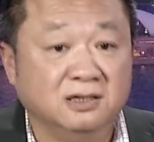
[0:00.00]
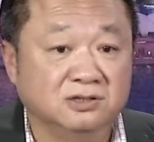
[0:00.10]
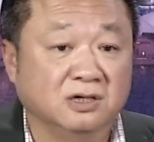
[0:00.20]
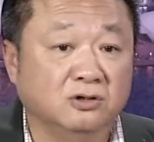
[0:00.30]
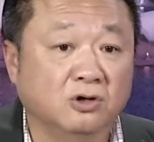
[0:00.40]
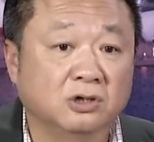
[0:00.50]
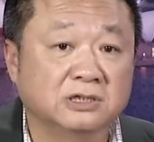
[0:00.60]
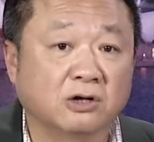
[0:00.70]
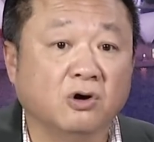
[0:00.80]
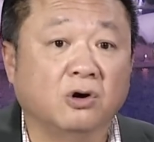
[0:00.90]
hình sự nó
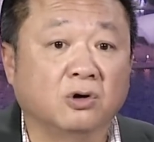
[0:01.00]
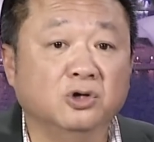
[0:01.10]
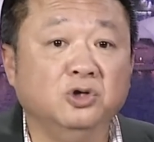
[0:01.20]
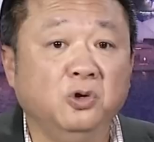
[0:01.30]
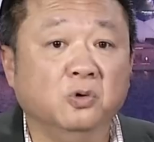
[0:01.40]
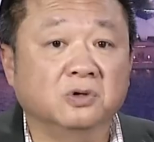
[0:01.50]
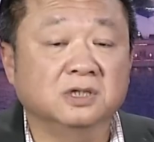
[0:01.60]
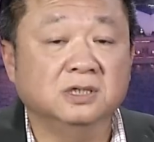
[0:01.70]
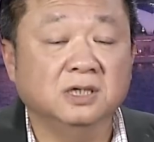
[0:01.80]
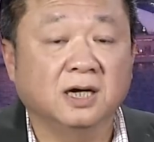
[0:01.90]
sẽ còn có nhiều
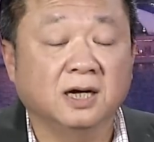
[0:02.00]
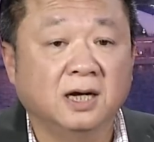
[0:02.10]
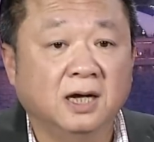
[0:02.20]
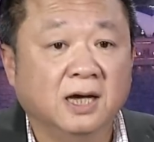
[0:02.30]
cái à,